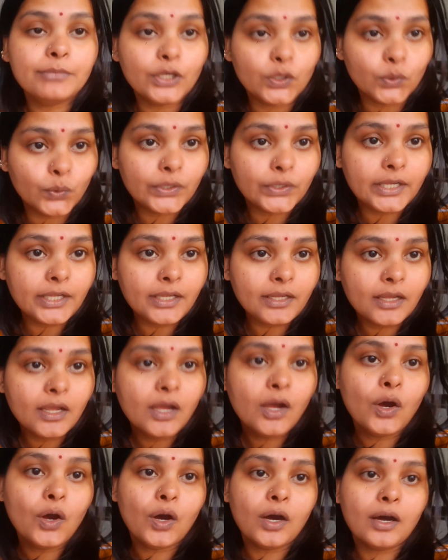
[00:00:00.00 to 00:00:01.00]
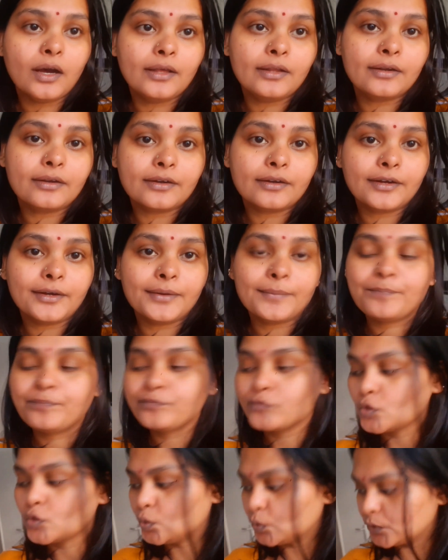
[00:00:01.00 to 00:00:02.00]
में रोटी
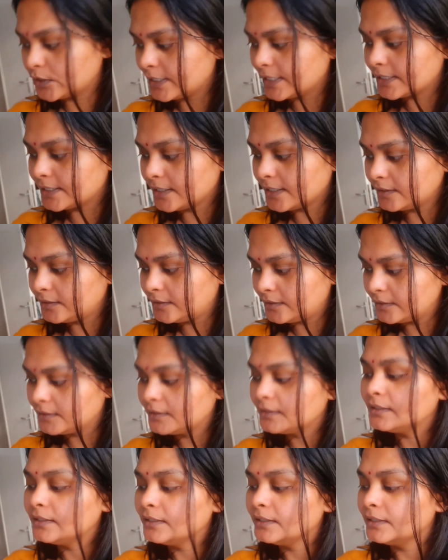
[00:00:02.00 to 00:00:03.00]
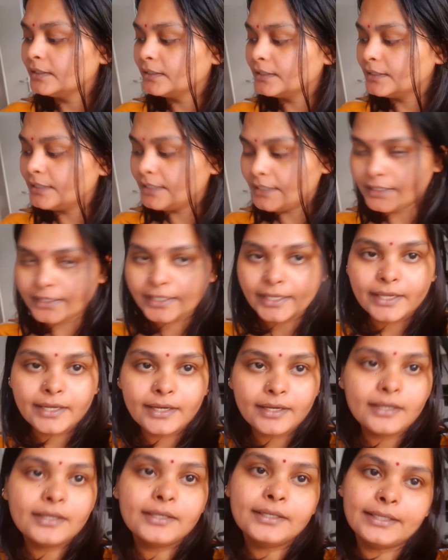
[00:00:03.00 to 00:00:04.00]
और उसके साथ खीरे
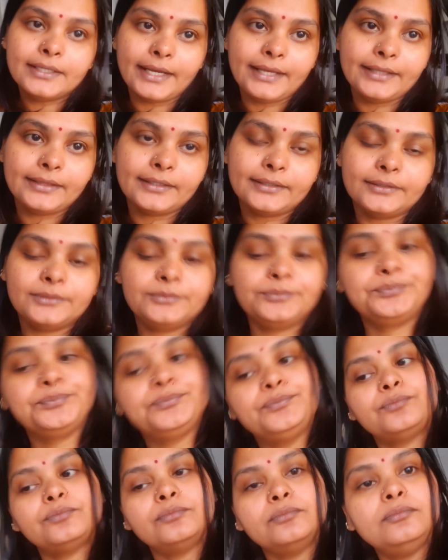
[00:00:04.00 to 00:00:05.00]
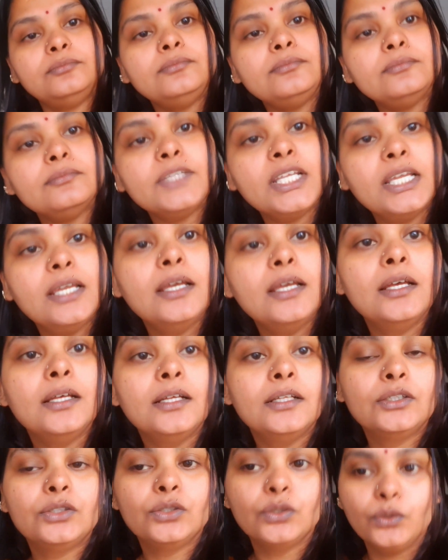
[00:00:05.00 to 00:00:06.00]
का रायता
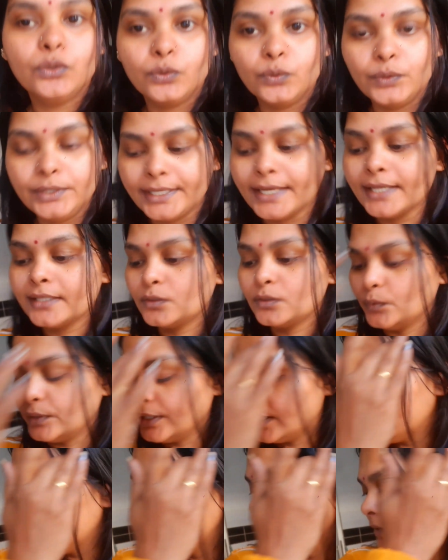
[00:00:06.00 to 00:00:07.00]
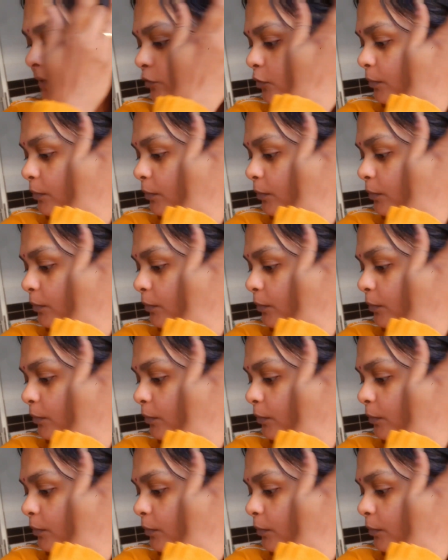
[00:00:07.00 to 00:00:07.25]
तो यस उनके लिए वो